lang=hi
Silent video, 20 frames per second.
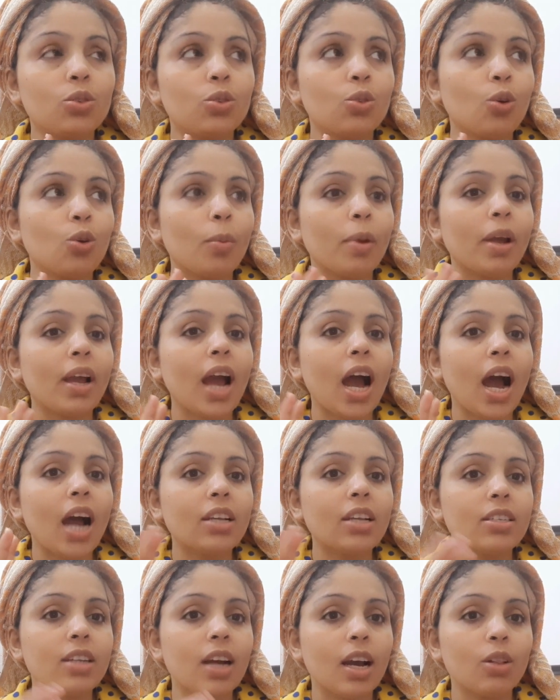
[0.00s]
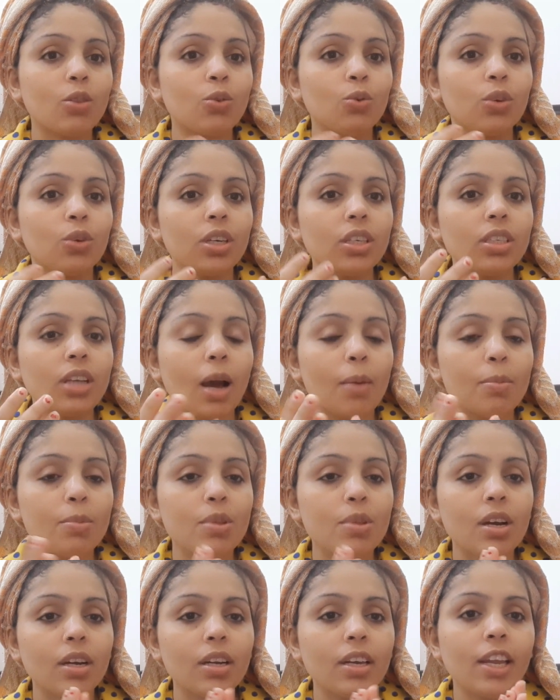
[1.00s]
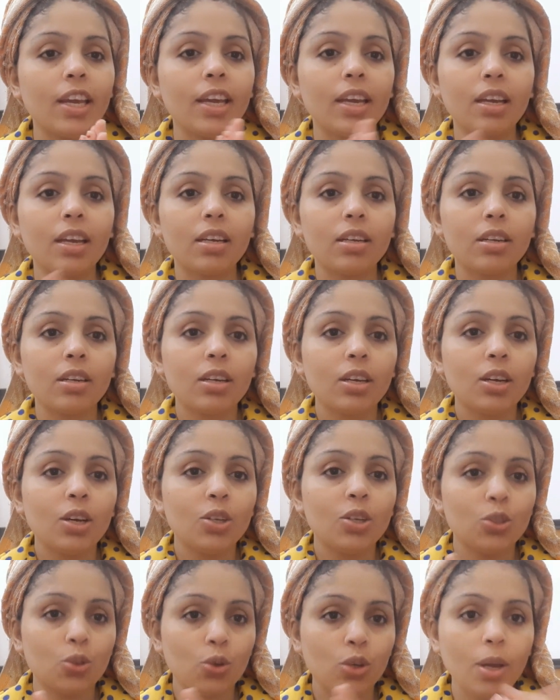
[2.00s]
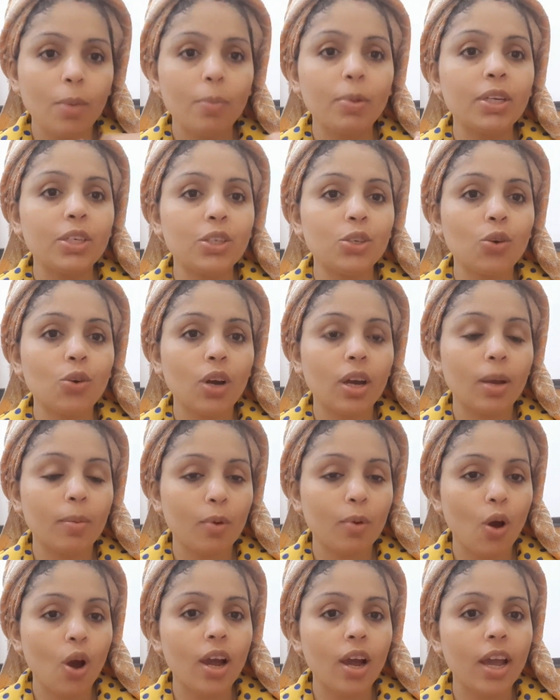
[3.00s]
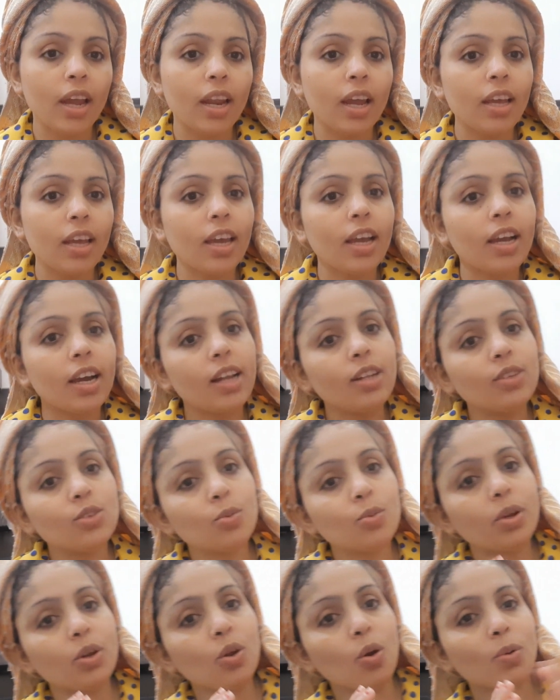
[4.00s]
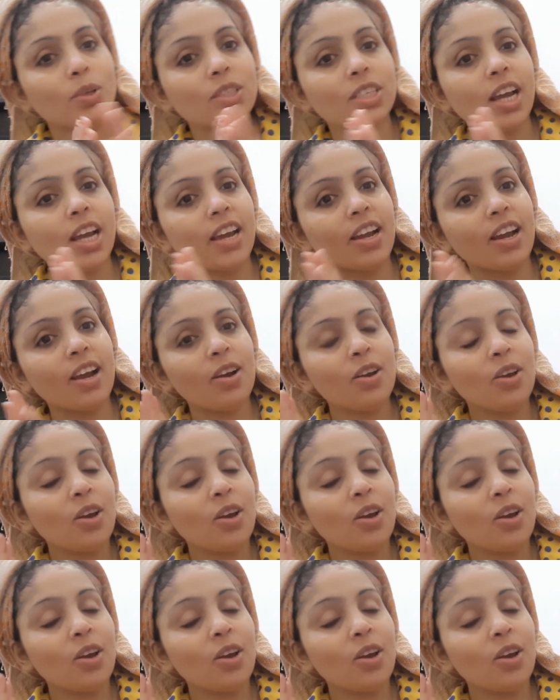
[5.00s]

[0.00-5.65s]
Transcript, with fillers: तो मैं आज डाल दूँगी शाम तक लेकिन जो ये वीडियो है ब्लॉग है ना ये कल सुबह नौ बजे आएगा